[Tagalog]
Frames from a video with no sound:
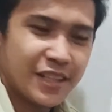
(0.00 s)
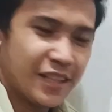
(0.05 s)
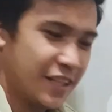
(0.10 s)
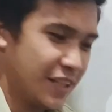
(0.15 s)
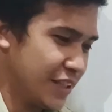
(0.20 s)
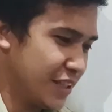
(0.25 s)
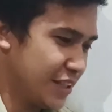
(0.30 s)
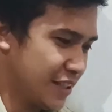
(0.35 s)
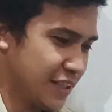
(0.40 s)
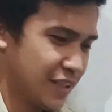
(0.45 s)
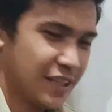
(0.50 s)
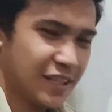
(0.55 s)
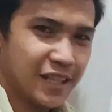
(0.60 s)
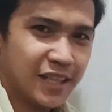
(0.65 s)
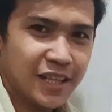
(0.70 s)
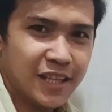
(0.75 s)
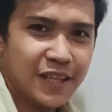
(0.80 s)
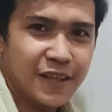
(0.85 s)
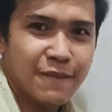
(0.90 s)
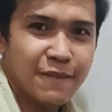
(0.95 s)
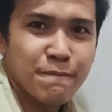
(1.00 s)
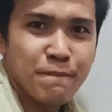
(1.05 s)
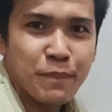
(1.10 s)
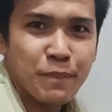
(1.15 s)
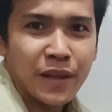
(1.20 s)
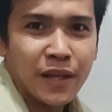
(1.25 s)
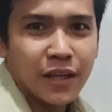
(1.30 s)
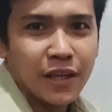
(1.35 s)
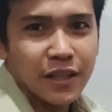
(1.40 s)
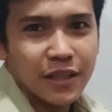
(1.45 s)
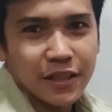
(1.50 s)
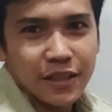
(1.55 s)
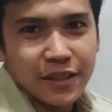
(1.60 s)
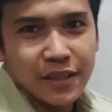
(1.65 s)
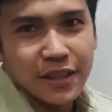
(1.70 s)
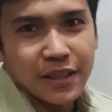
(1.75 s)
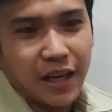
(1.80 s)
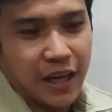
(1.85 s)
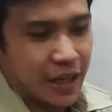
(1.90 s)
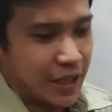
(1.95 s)
Laga.
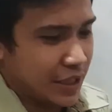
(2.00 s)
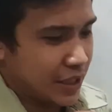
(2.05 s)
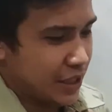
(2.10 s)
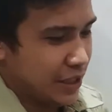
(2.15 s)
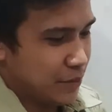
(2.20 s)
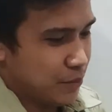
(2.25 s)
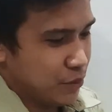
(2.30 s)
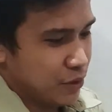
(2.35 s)
Arena